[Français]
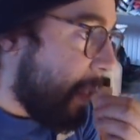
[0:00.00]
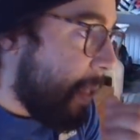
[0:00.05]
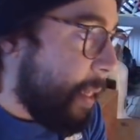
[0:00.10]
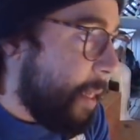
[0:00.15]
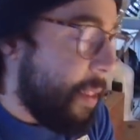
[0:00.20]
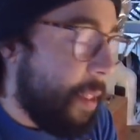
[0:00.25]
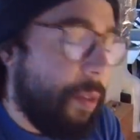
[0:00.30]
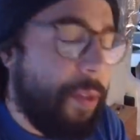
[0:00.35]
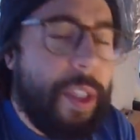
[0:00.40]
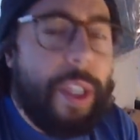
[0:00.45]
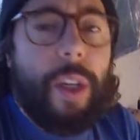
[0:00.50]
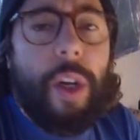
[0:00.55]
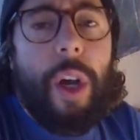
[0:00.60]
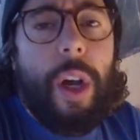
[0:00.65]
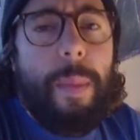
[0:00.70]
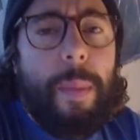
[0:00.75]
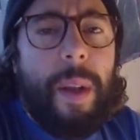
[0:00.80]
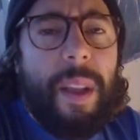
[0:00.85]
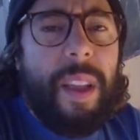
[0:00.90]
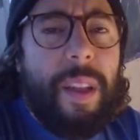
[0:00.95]
Ça faisait quand
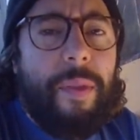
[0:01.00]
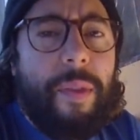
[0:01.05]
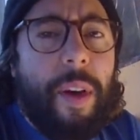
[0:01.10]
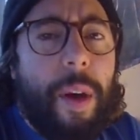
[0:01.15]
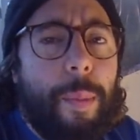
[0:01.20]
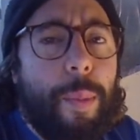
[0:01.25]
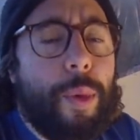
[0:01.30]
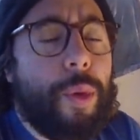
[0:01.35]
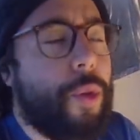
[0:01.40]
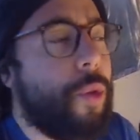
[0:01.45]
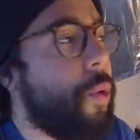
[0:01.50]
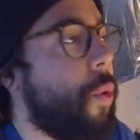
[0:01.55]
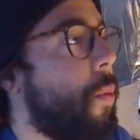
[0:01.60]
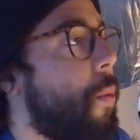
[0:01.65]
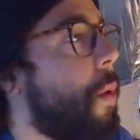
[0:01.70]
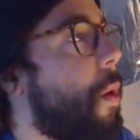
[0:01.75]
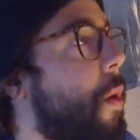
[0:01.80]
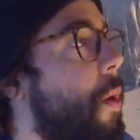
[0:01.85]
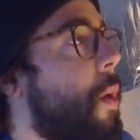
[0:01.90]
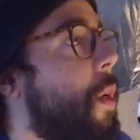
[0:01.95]
même un effet un peu sombre.
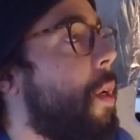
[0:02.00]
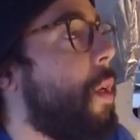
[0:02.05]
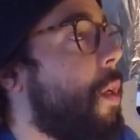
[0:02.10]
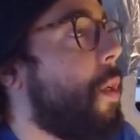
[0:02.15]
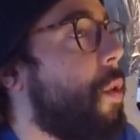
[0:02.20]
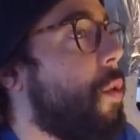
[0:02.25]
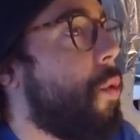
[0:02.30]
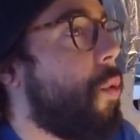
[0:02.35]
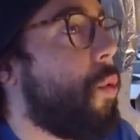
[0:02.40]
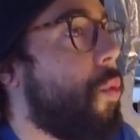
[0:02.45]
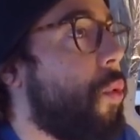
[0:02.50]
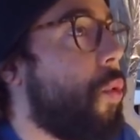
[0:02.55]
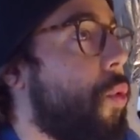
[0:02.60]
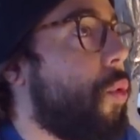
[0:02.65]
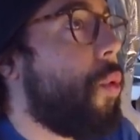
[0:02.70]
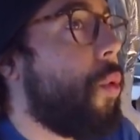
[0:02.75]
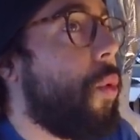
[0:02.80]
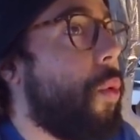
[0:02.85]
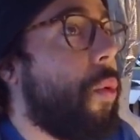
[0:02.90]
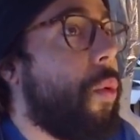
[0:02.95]
Donc du
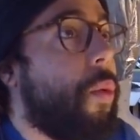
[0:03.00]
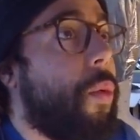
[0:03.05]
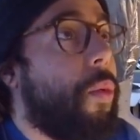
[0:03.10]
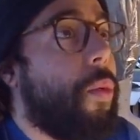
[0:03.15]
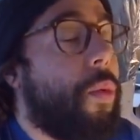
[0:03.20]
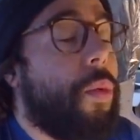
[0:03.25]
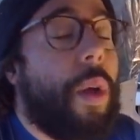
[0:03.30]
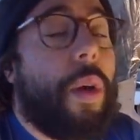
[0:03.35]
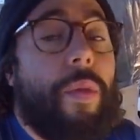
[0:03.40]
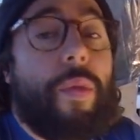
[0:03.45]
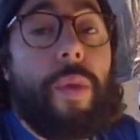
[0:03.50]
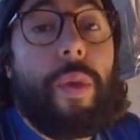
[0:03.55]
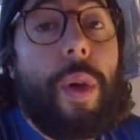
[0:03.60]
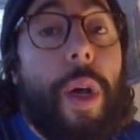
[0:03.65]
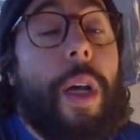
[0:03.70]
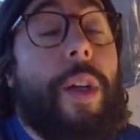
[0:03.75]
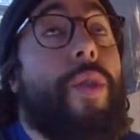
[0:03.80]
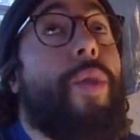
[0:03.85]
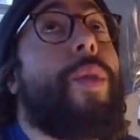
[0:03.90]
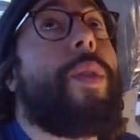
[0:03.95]
coup, on a voulu
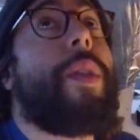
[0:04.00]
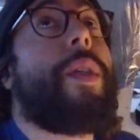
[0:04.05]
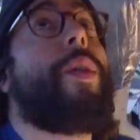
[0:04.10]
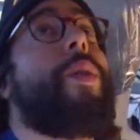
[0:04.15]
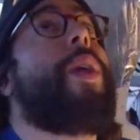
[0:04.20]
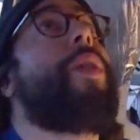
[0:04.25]
rajouter, on a